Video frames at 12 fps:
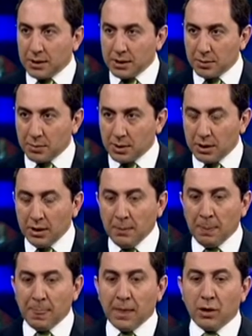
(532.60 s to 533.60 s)
bir kısmını da
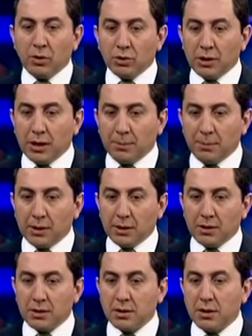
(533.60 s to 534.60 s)
orada
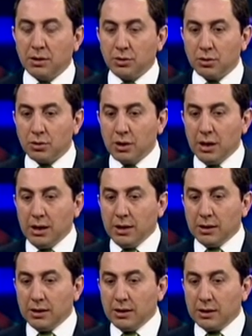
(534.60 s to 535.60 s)
yapmalarını sağlıyoruz.
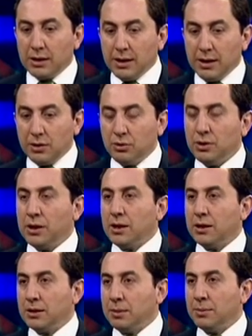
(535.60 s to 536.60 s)
E, kariyer
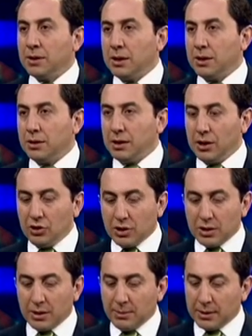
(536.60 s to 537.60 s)
günleri anlamında
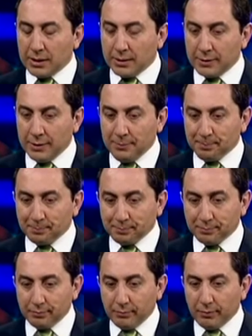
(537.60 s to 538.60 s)
değişik zamanlarda
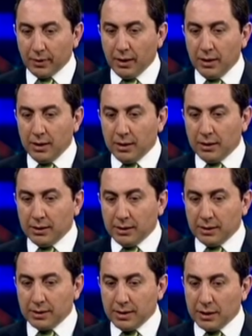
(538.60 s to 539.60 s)

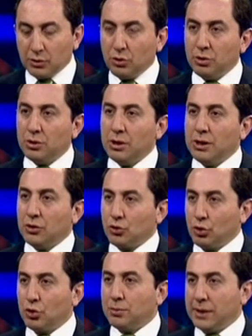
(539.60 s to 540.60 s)
e, sektörün
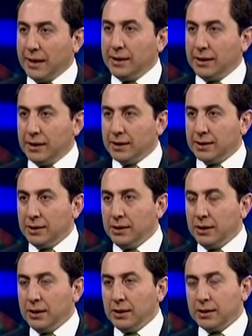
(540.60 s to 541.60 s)
Çorum'da en
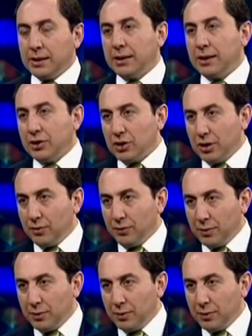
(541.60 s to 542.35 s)
iyilerini ya da işte